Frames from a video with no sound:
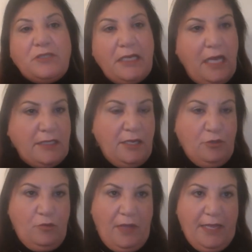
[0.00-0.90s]
اللي حصلت
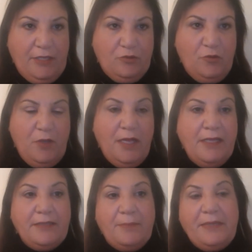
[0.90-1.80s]
له في حياته
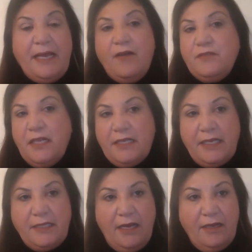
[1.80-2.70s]
طب ليه افضل
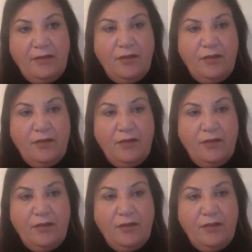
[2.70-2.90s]
كده